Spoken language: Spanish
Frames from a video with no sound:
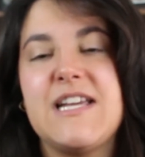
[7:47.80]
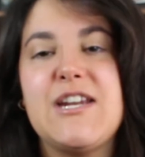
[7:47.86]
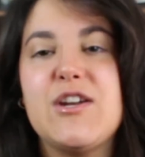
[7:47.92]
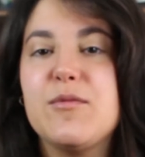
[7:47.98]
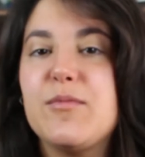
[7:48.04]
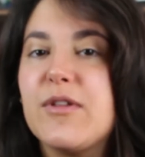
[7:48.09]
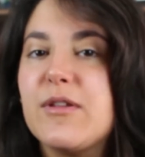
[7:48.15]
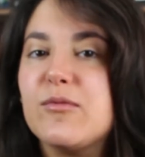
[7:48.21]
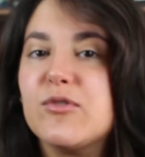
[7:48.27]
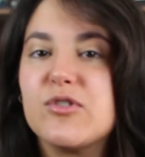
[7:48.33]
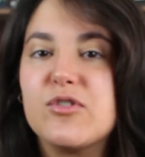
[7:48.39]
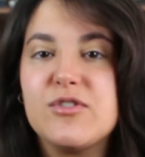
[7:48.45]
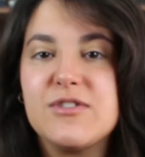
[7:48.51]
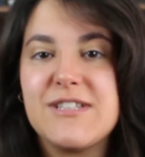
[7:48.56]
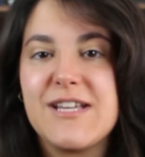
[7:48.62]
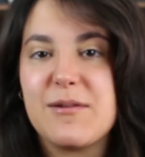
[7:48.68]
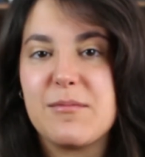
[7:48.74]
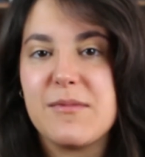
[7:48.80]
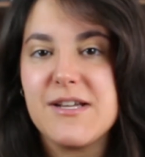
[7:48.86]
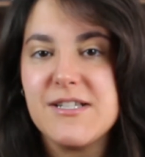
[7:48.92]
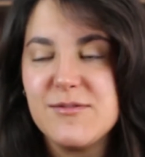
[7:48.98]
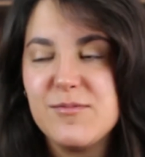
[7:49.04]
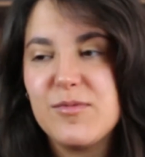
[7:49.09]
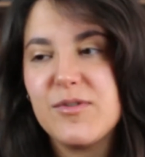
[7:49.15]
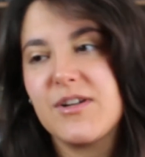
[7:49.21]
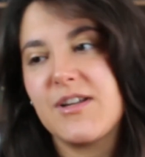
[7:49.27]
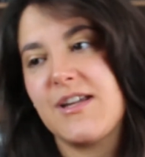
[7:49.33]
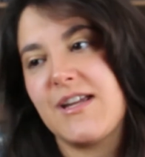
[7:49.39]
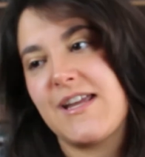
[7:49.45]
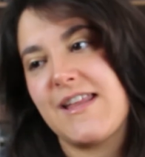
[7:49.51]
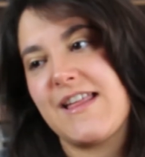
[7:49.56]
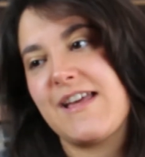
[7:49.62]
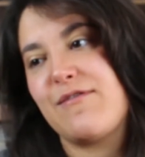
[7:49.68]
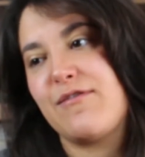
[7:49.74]
Y no podemos contar más porque
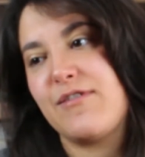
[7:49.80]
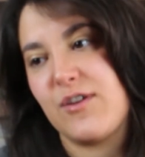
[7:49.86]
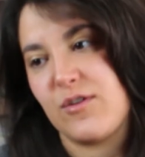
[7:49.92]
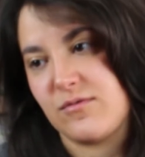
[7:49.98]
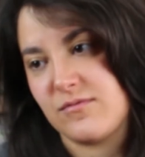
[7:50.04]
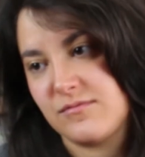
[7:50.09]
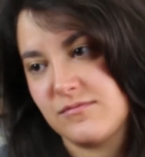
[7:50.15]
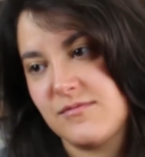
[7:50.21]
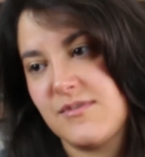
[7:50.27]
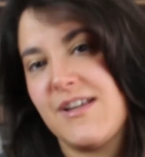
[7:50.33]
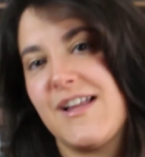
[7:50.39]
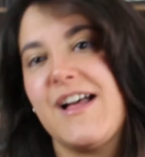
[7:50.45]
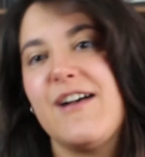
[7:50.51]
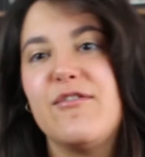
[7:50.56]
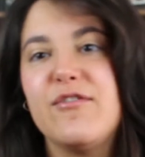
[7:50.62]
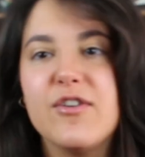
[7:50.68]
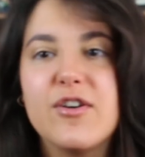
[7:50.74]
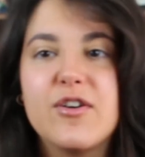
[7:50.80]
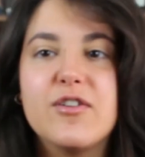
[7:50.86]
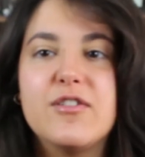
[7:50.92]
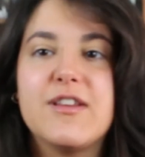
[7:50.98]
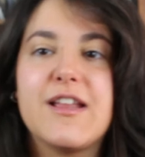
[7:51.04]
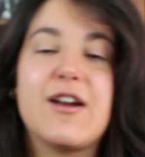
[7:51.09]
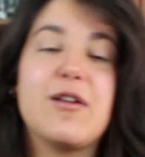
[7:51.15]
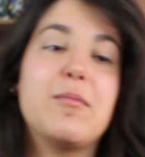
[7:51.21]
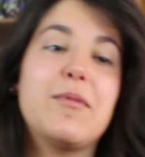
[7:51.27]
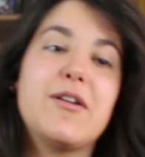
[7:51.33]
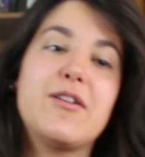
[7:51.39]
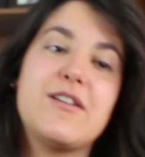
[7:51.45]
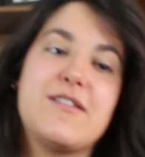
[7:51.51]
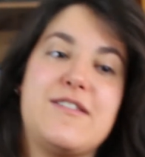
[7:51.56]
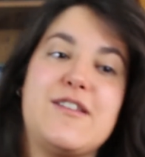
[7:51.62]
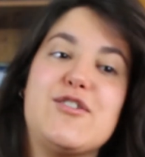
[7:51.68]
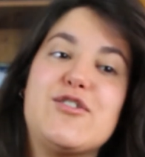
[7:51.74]
queda feo. Sí. Queda feo contarlo, pero
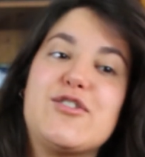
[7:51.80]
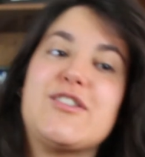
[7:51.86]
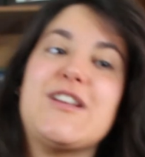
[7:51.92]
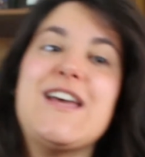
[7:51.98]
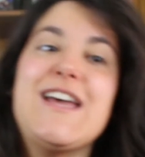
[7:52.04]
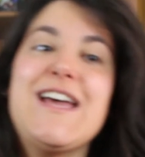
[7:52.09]
deciros,